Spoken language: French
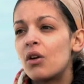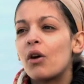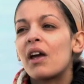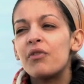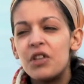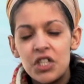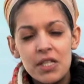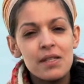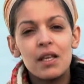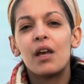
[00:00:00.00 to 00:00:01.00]
que
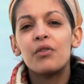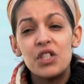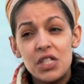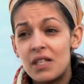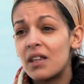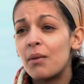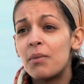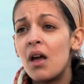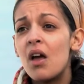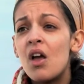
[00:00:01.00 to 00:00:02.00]
réfléchissez, réfléchissez très
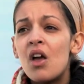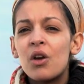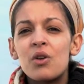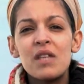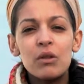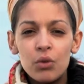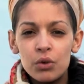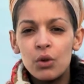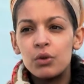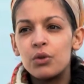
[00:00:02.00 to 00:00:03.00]
bien, que ça
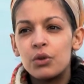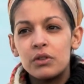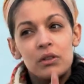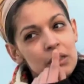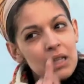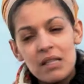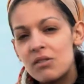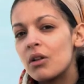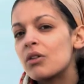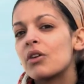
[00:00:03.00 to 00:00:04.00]
tourne autour d'un
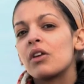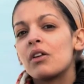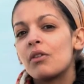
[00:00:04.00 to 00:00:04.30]
seul truc.